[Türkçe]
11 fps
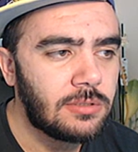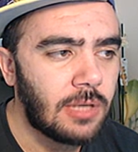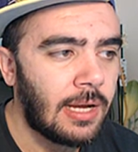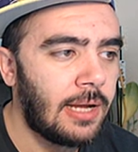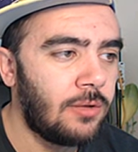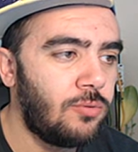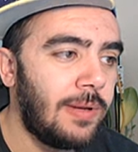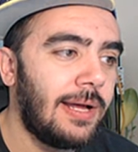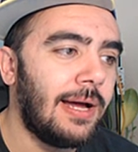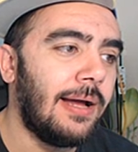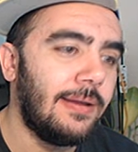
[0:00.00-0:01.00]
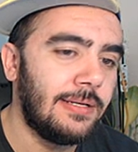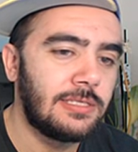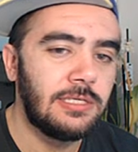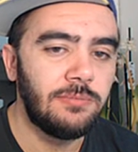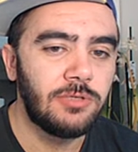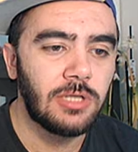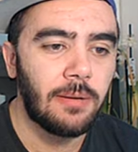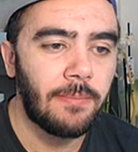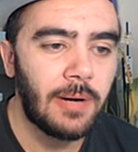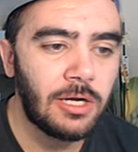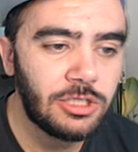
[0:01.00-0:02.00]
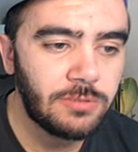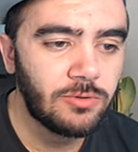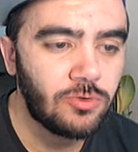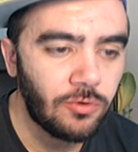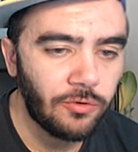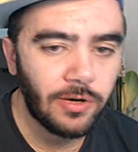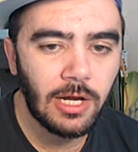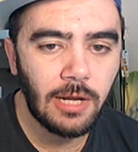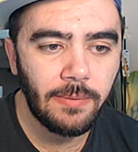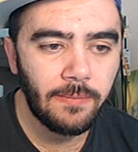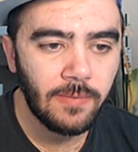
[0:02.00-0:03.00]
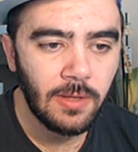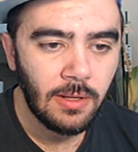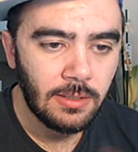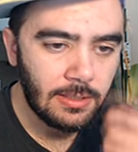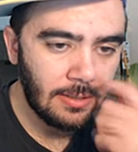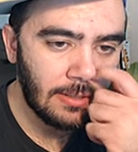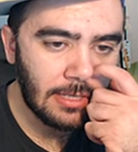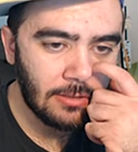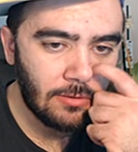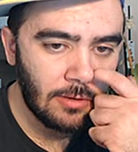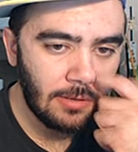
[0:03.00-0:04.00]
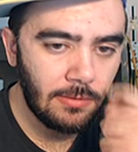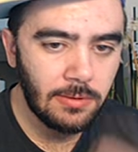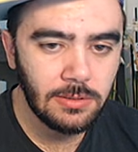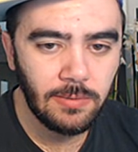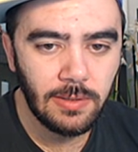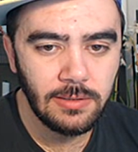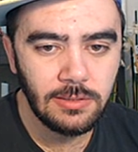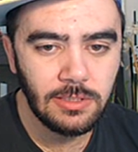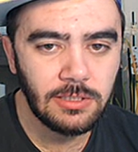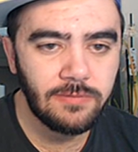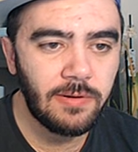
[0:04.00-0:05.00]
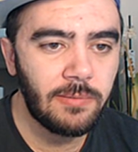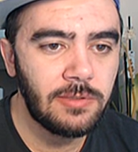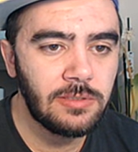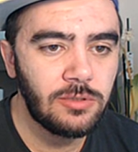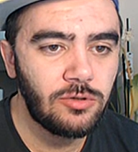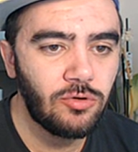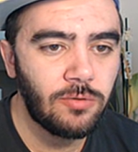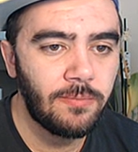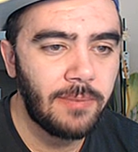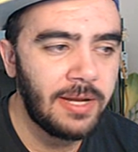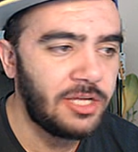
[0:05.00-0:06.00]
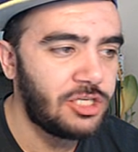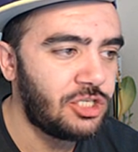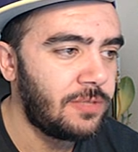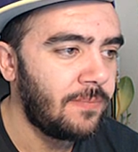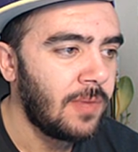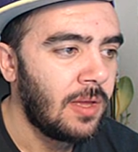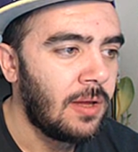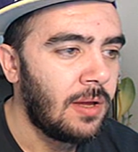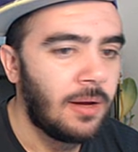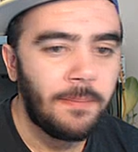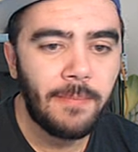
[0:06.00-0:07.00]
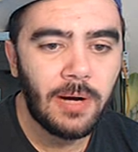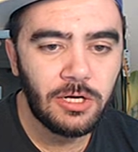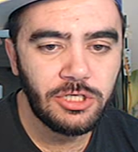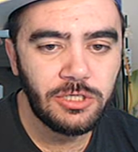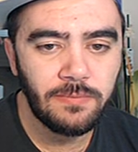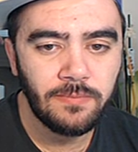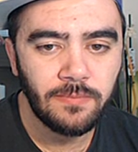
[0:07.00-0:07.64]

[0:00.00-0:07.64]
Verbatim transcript: Ha Dübala eskiymiş tamam maaşımı soruyor abi. Hemen kalır olabilmek için bana şans vermenizi istiyorum. Maneş. Maaşım.